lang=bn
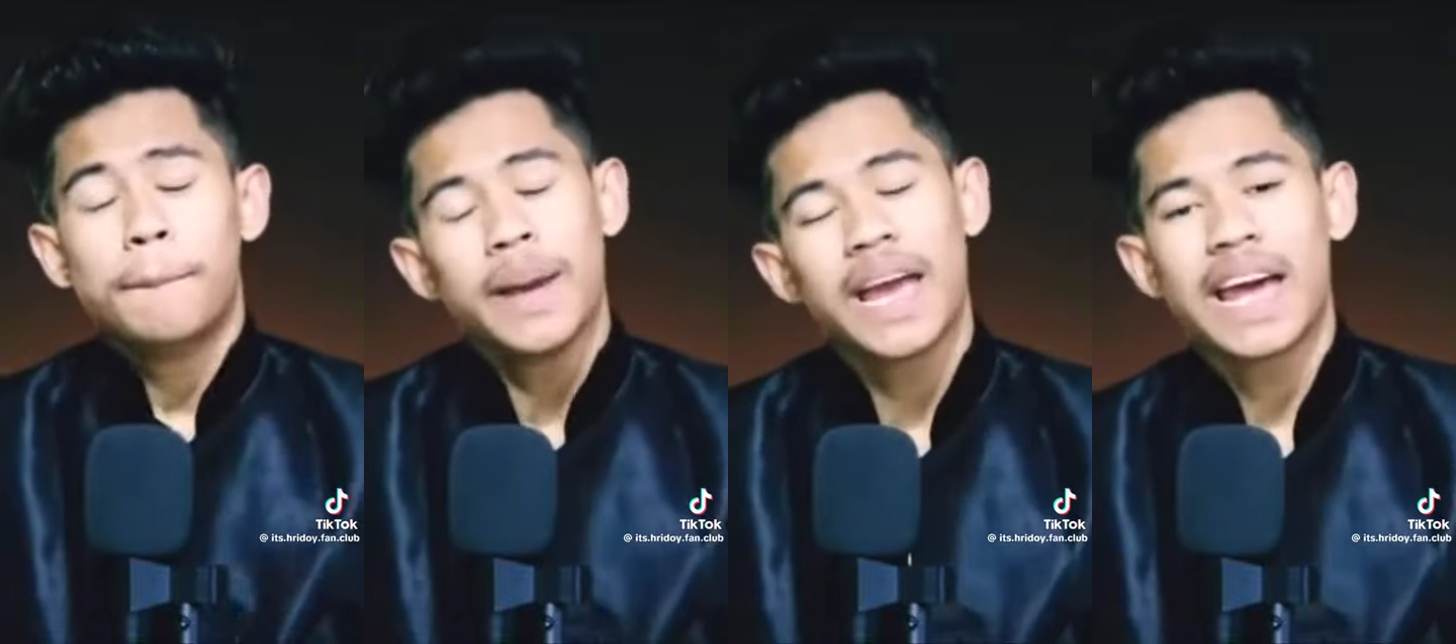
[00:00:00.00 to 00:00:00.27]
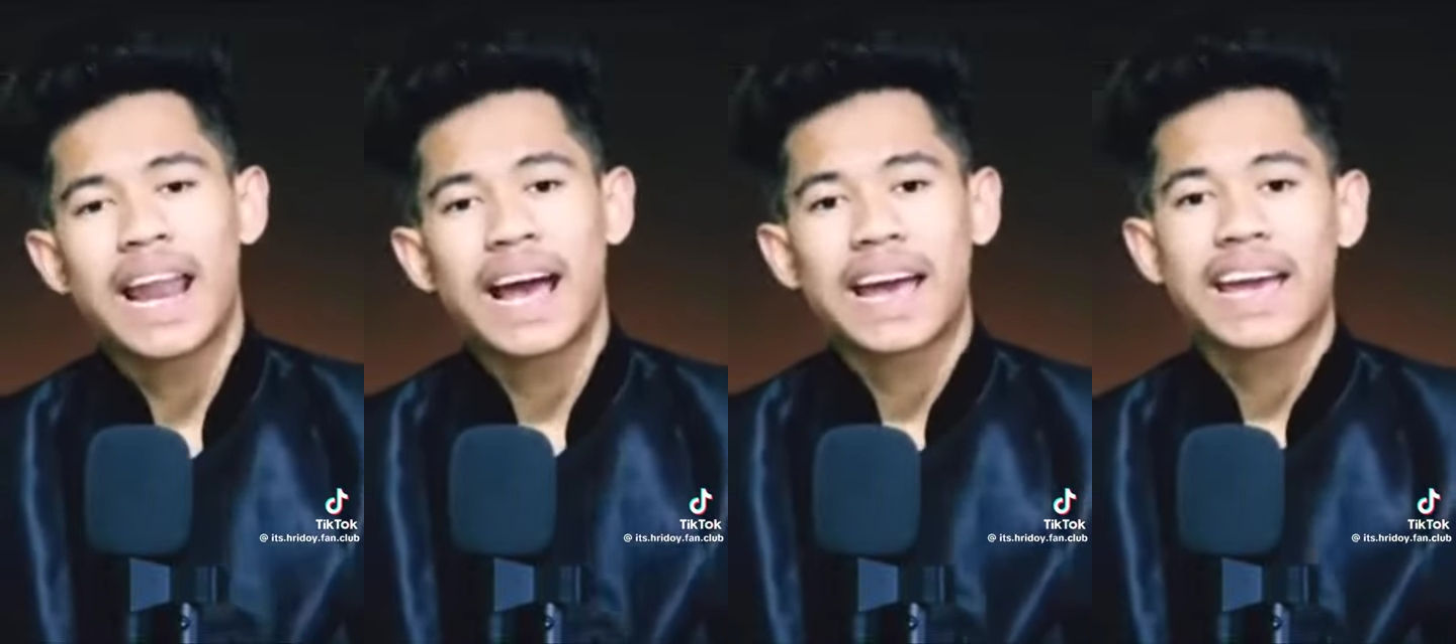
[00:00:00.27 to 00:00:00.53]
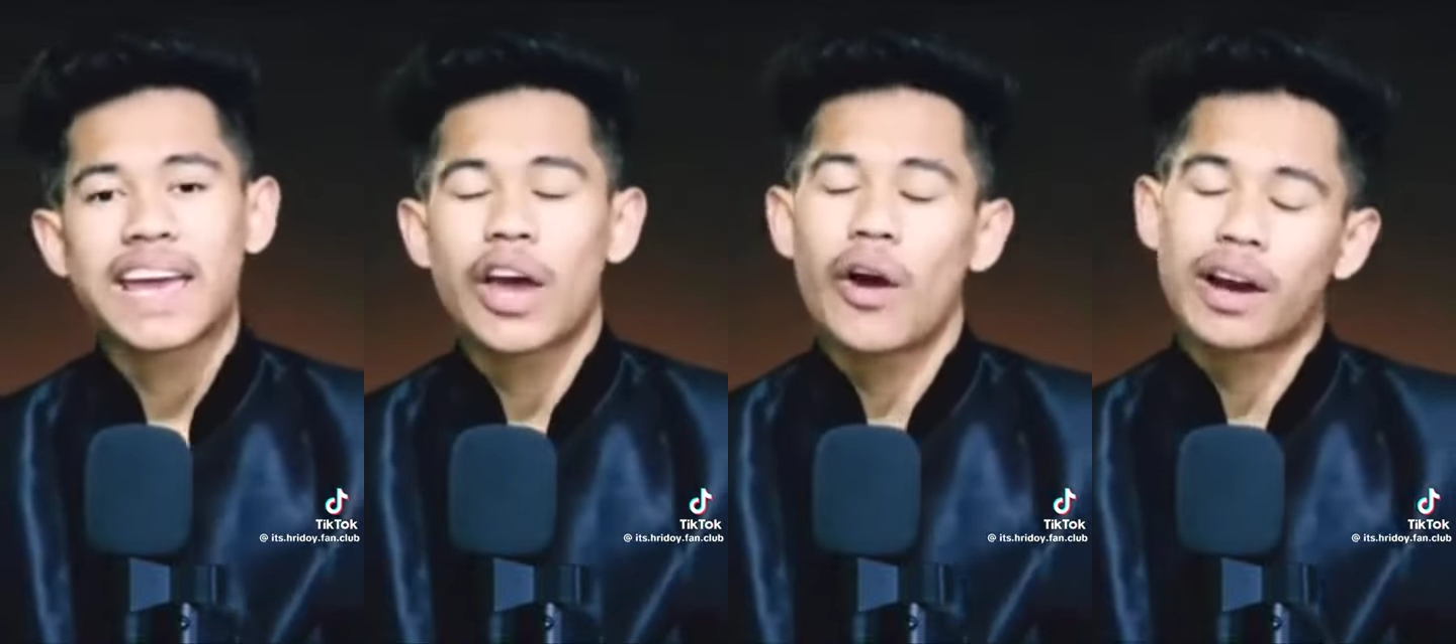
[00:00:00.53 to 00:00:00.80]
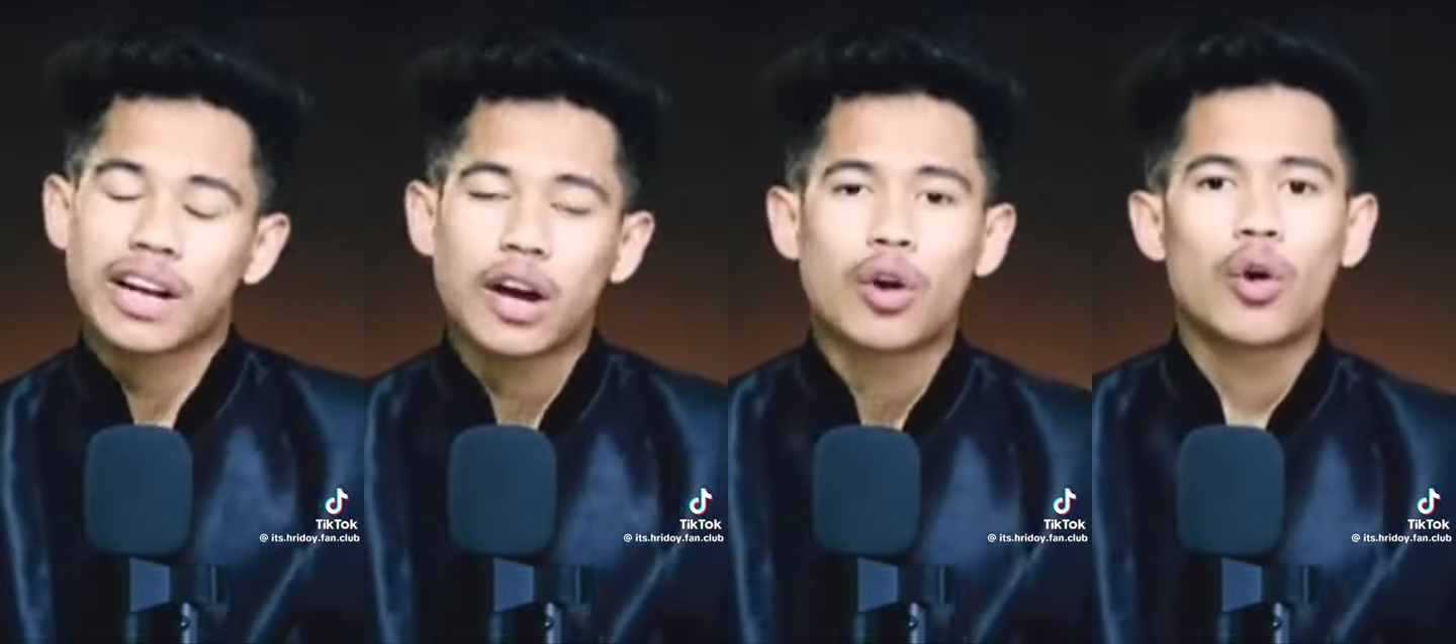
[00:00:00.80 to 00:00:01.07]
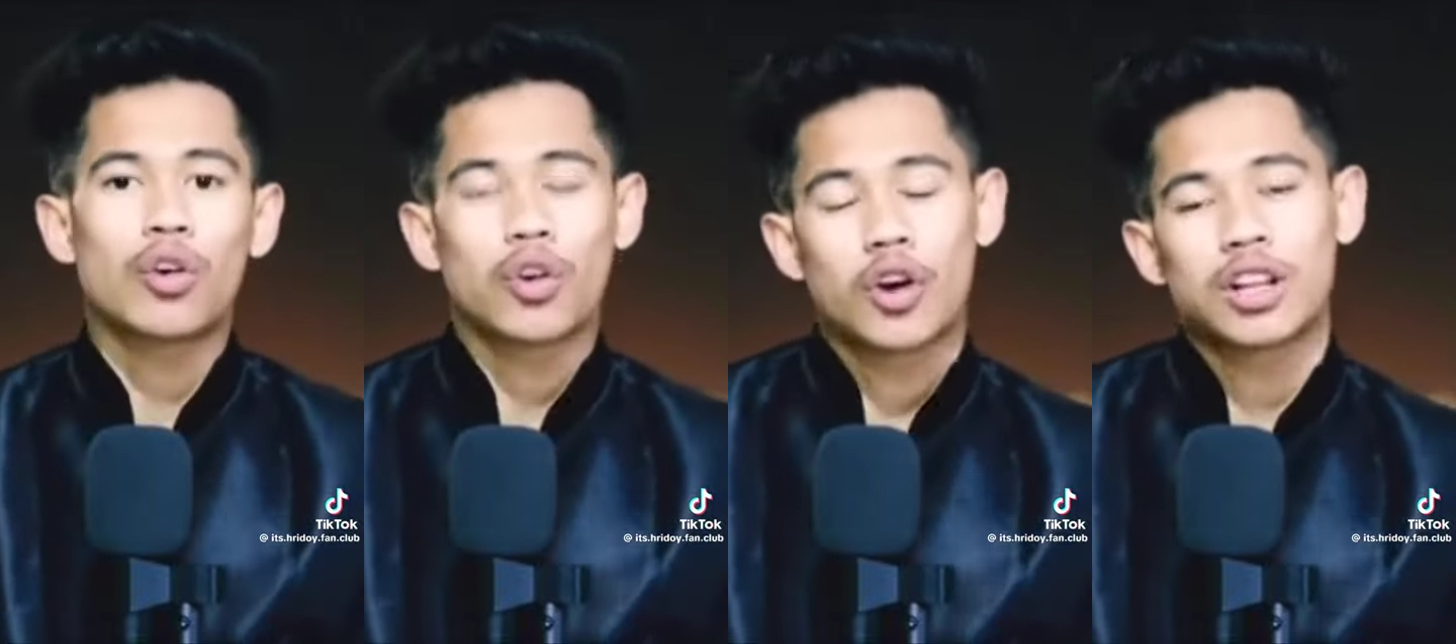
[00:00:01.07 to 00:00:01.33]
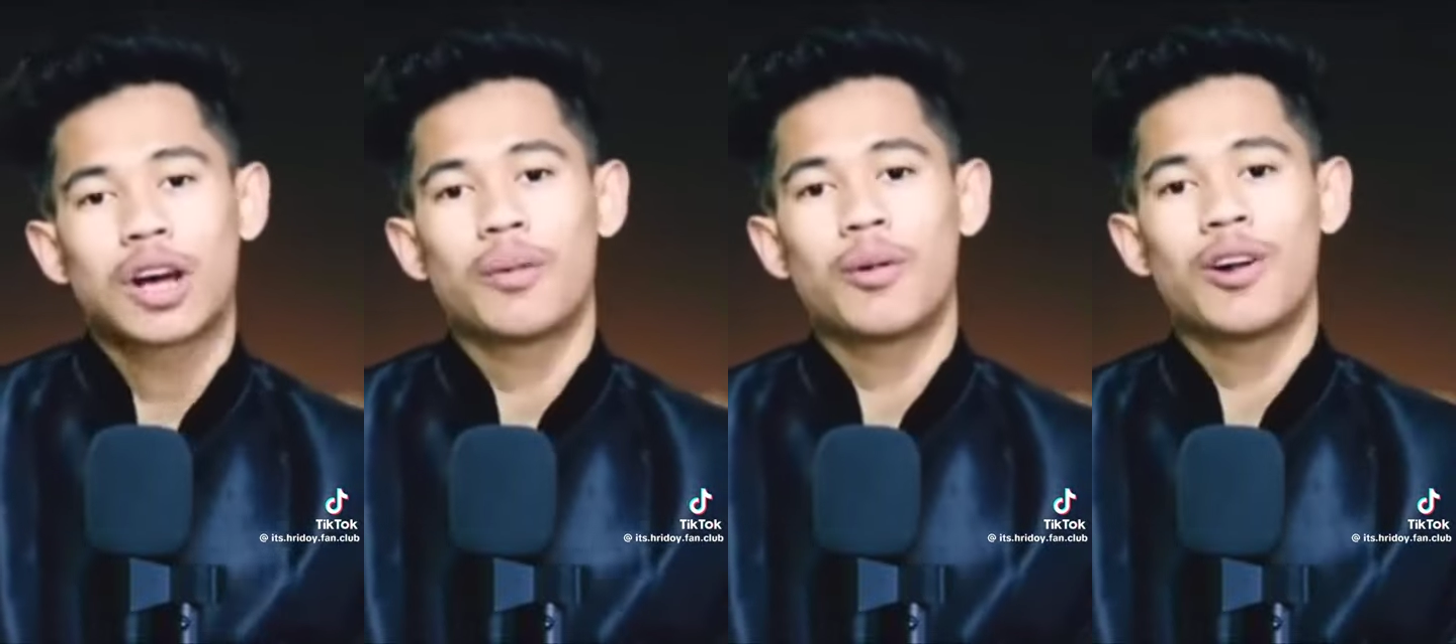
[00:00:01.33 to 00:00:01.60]
বিয়ের আগে কেউ একটা কটু
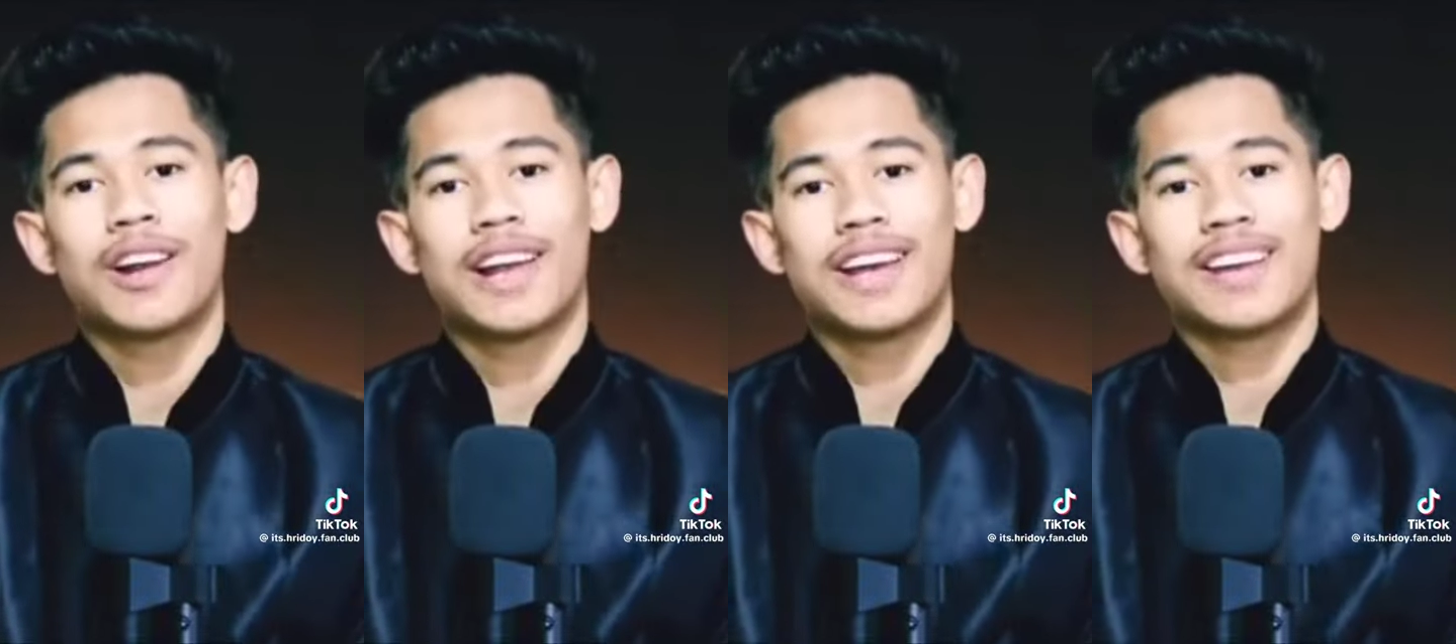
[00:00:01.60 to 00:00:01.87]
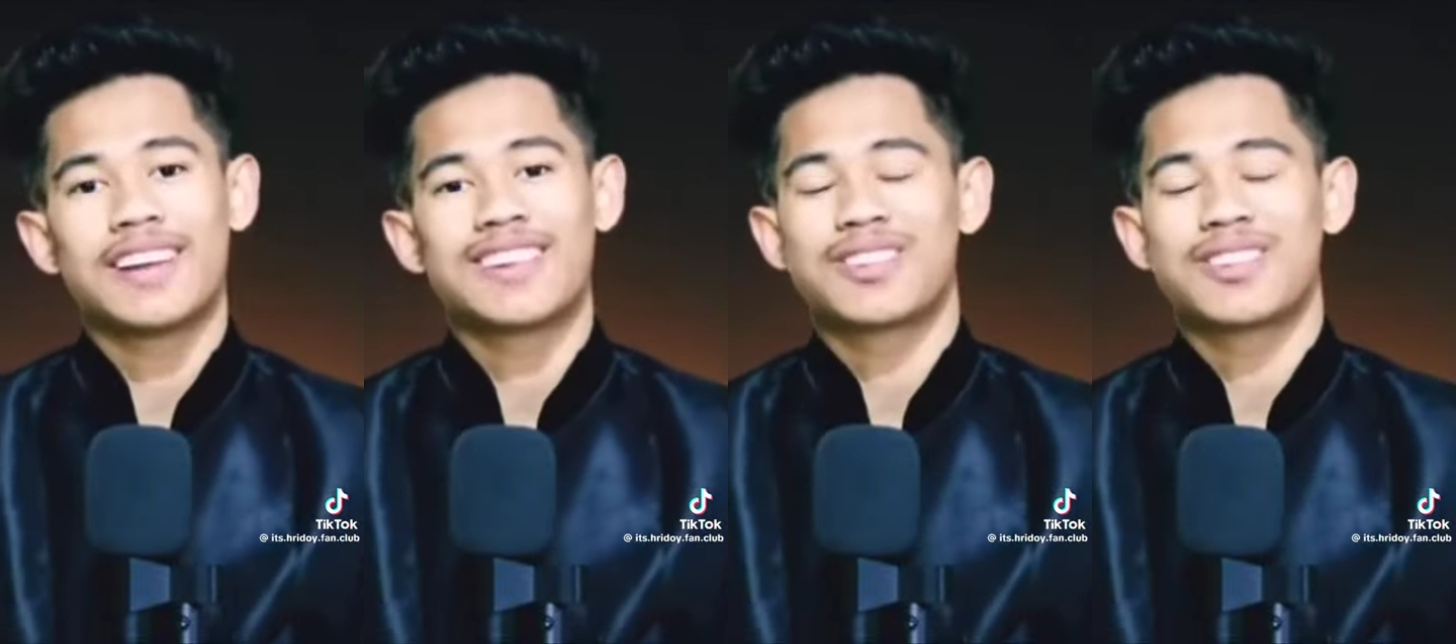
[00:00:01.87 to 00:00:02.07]
কথা বললে